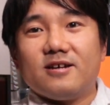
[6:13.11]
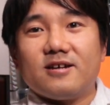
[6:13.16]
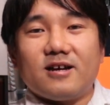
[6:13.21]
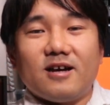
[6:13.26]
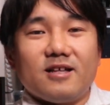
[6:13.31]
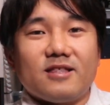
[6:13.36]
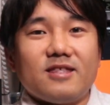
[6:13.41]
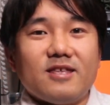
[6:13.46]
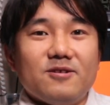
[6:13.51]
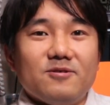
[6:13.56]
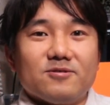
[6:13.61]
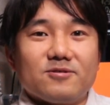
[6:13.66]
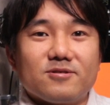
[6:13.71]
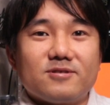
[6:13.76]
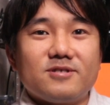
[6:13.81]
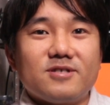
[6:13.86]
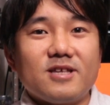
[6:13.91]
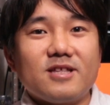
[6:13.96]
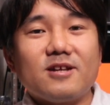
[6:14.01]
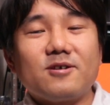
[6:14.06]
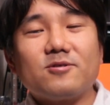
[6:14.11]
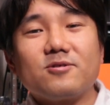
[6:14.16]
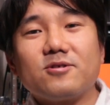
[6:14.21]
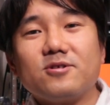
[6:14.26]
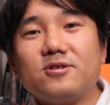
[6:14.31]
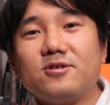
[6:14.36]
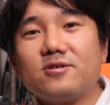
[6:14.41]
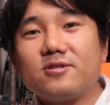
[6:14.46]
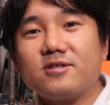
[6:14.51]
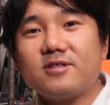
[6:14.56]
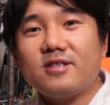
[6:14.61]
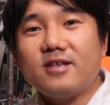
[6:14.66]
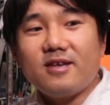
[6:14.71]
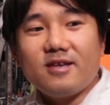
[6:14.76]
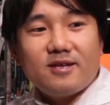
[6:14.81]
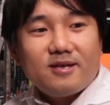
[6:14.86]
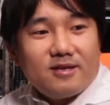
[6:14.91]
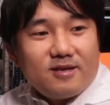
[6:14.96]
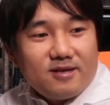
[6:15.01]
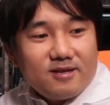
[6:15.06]
カーテンをつけたことによっ
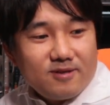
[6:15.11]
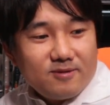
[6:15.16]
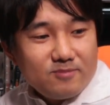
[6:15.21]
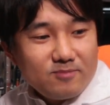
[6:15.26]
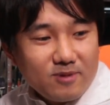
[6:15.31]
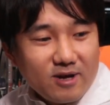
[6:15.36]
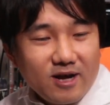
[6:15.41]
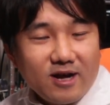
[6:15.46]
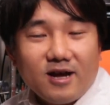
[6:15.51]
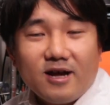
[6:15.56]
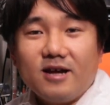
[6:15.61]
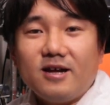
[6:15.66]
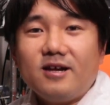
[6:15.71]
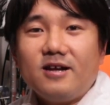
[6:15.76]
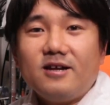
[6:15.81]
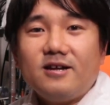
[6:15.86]
てまあ